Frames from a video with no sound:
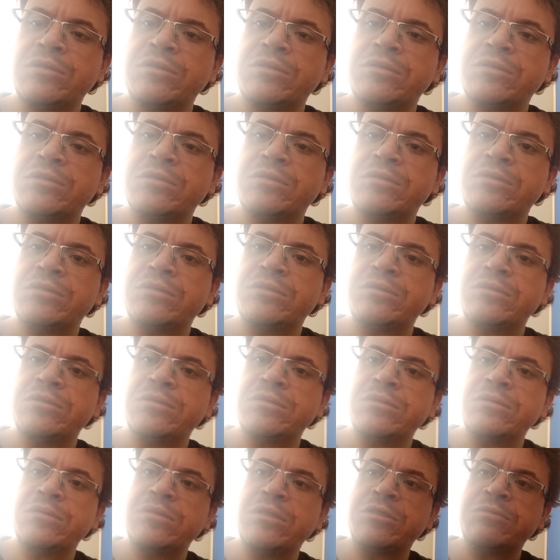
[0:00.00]

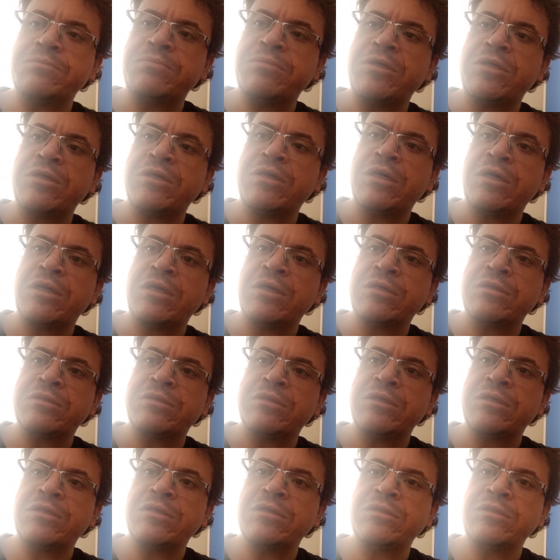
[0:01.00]
Ee, Ekber
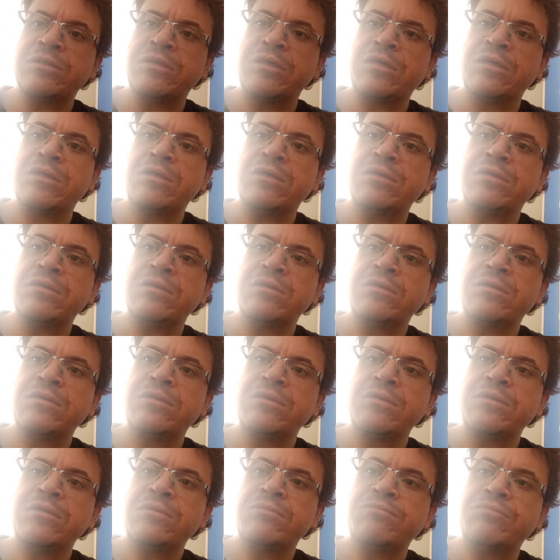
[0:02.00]
karakterinde
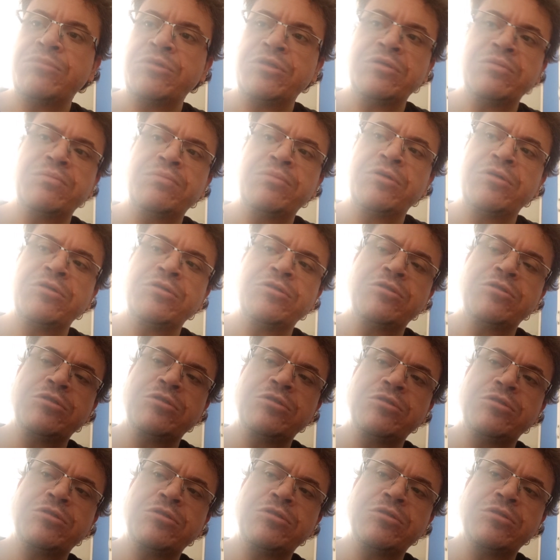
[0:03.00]
bir
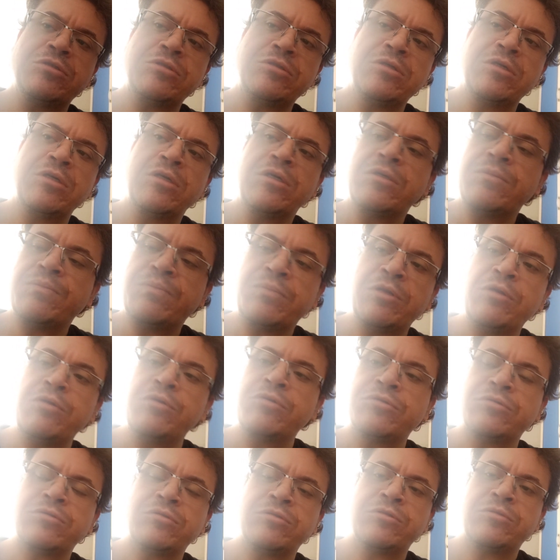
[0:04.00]
beş
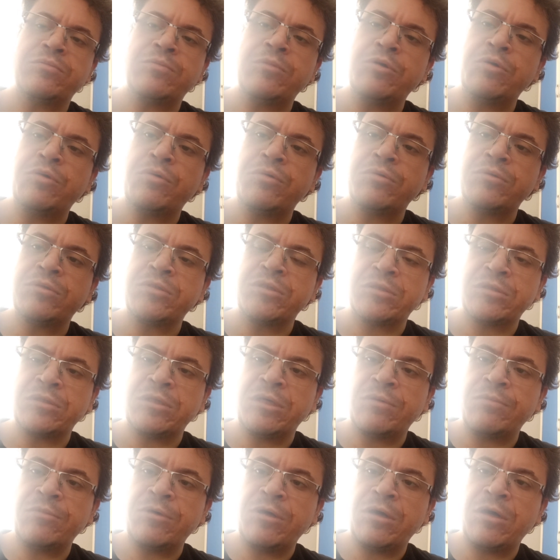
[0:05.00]
biliyorsunuz bir yol
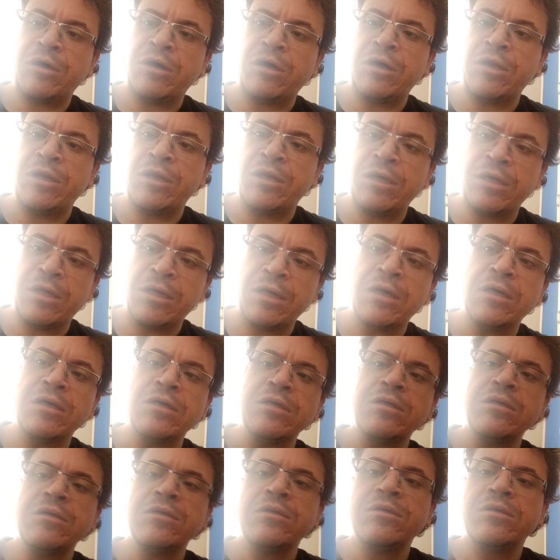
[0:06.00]
çıktı ama hala
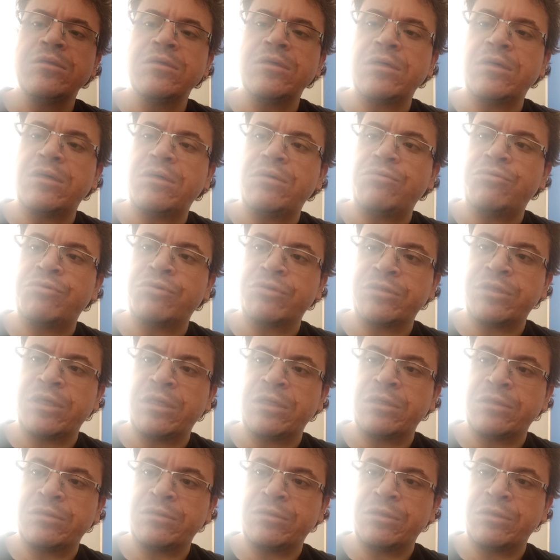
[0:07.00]

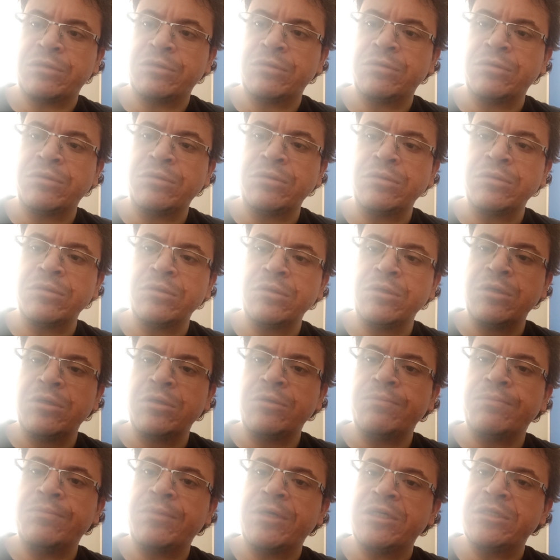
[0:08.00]
ortalıkta yok.
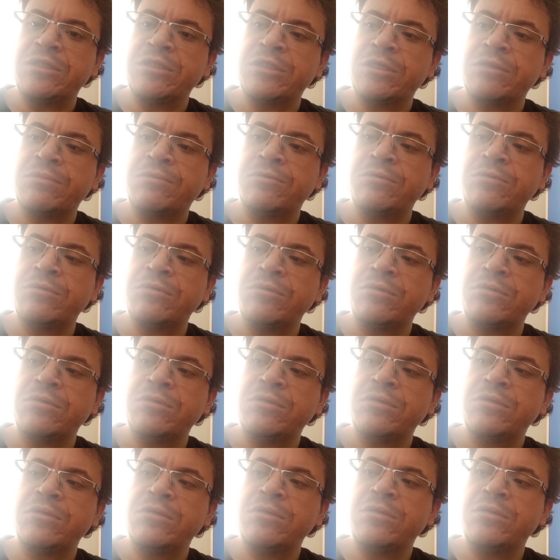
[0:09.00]
Bence bu